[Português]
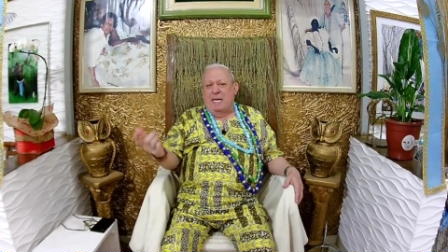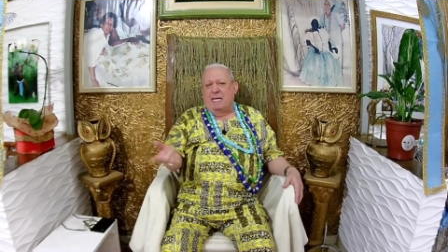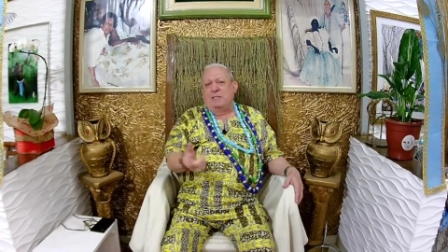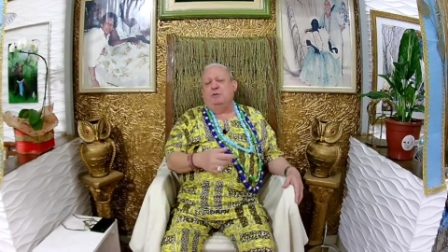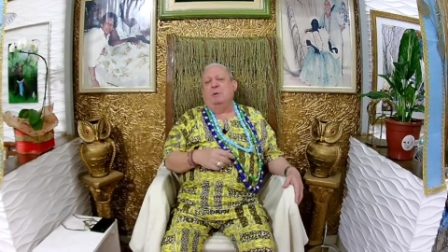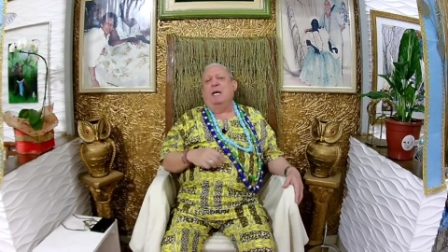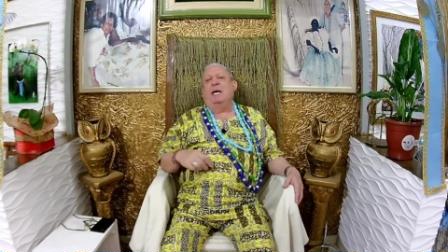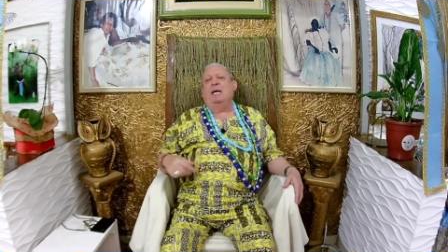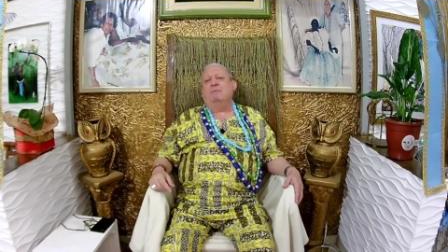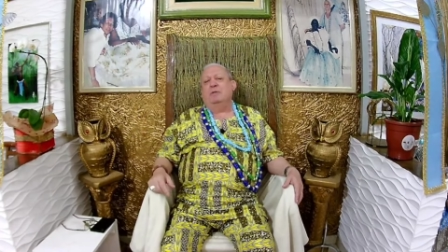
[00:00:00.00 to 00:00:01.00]
a sua
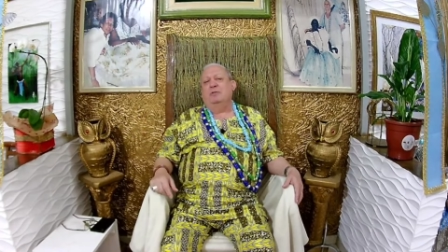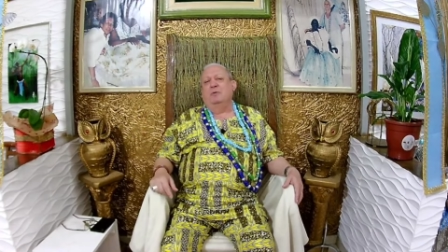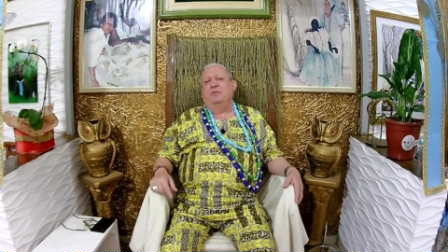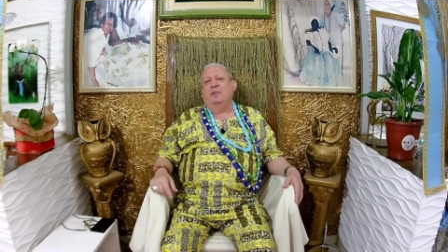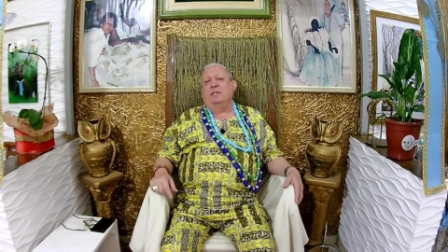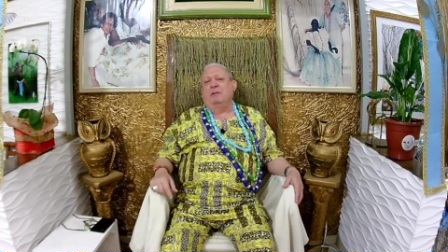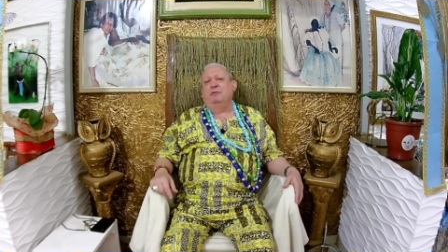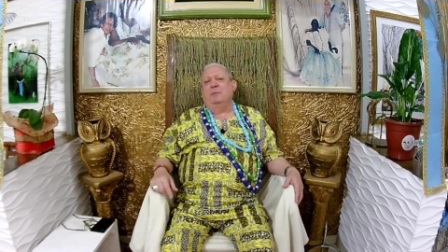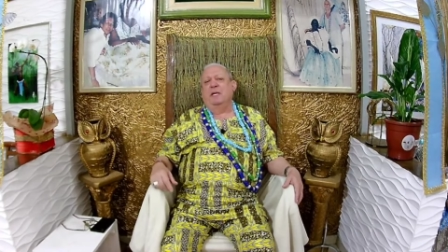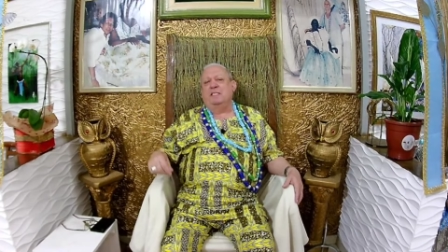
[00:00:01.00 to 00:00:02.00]
água no final
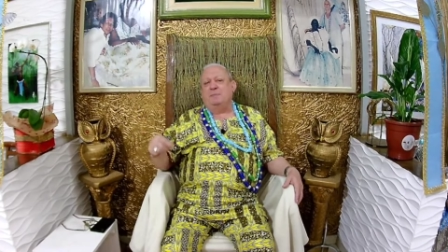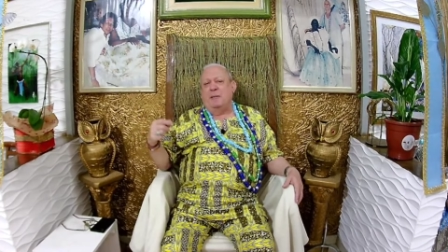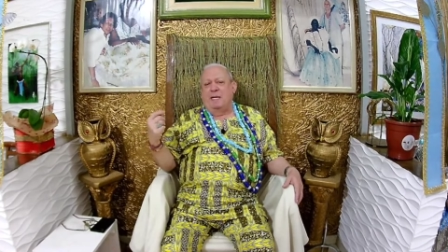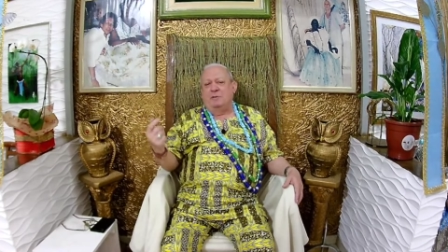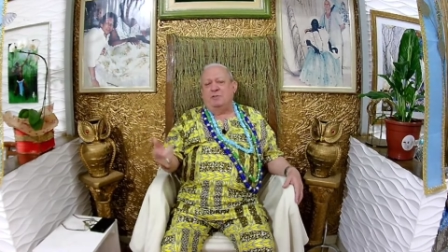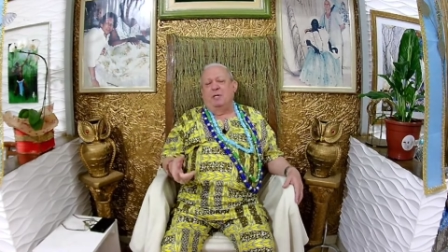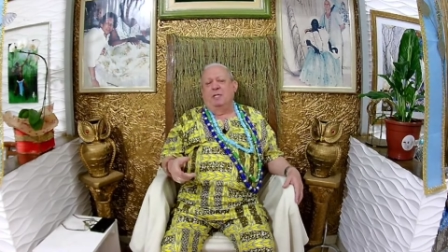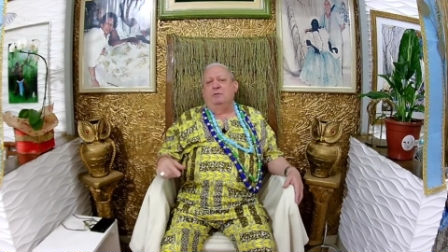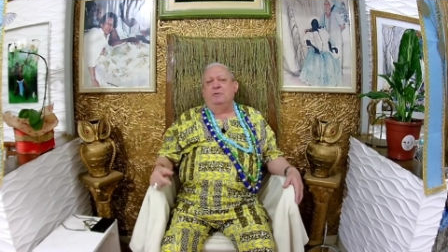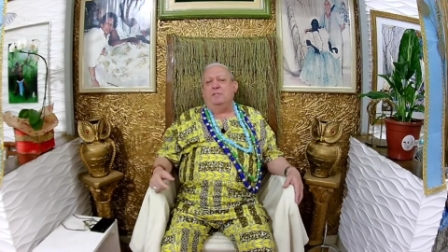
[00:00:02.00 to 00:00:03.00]
do mês, paga a sua
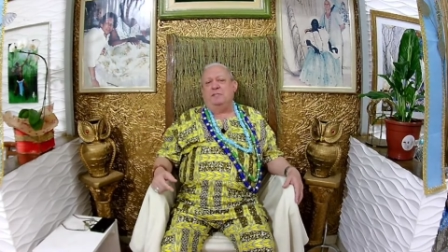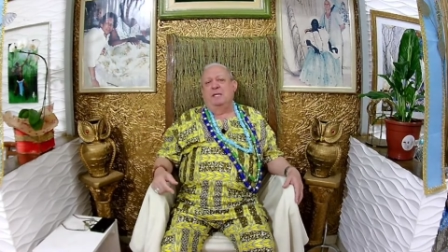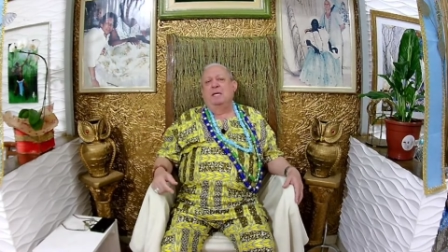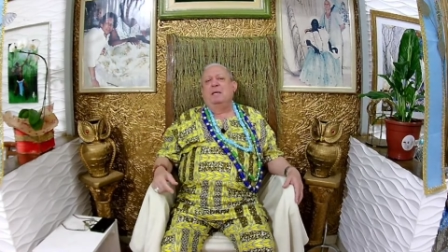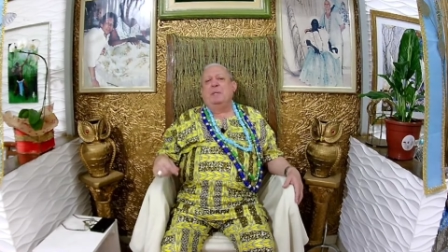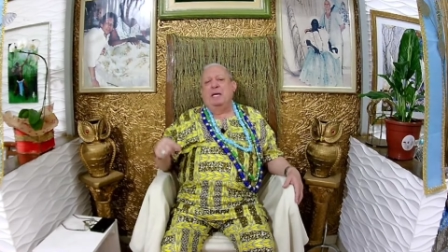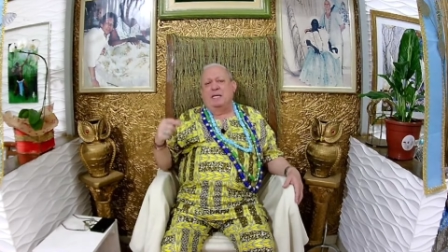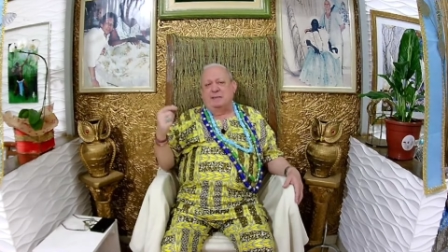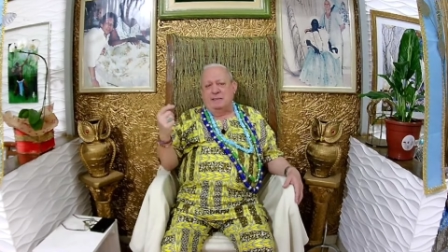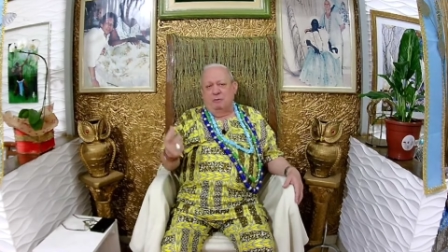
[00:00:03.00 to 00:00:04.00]
luz,
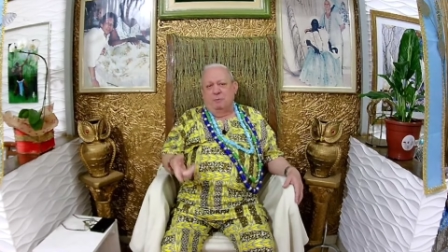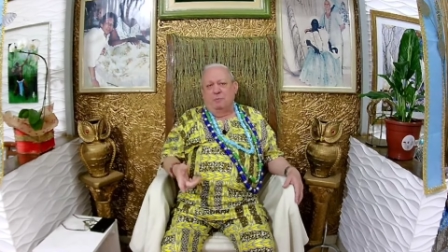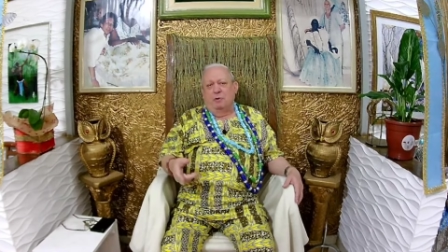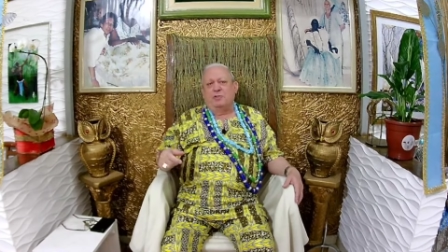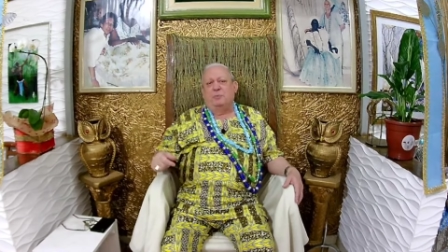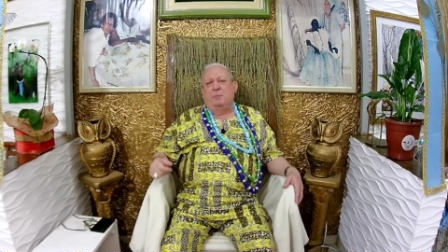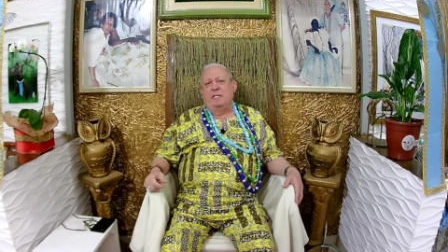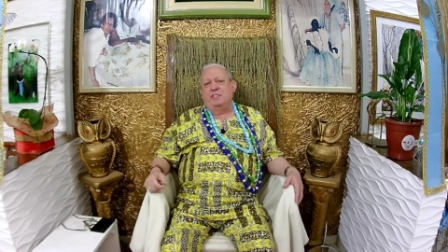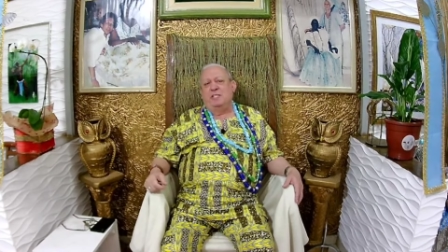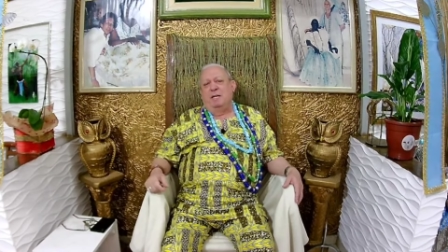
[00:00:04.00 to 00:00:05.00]
paga seu imposto
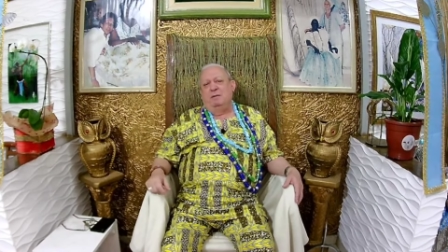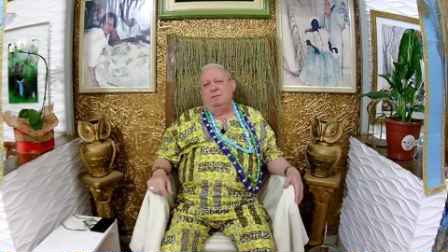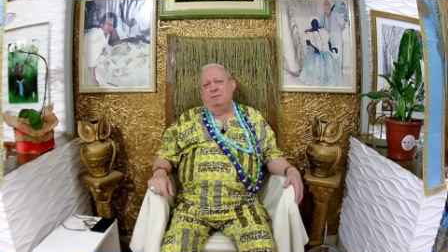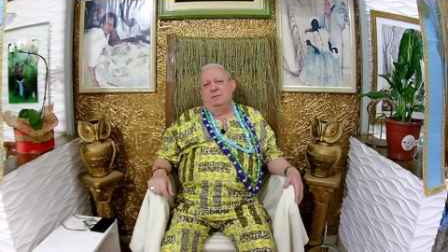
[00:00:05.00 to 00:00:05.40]
predial.